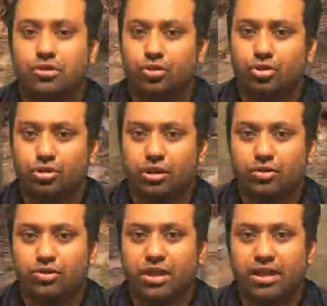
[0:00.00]
দশ শতাংশ
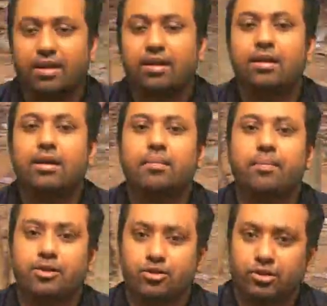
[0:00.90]
জায়গা
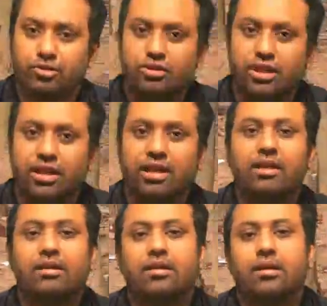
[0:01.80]
পাঁচ শতাংশ জায়গা
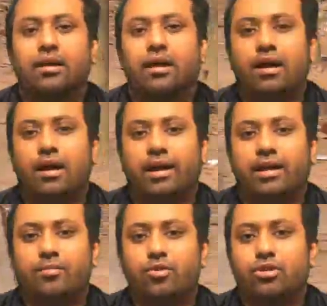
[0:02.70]

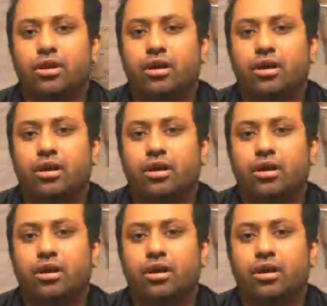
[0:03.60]
এখানে মোট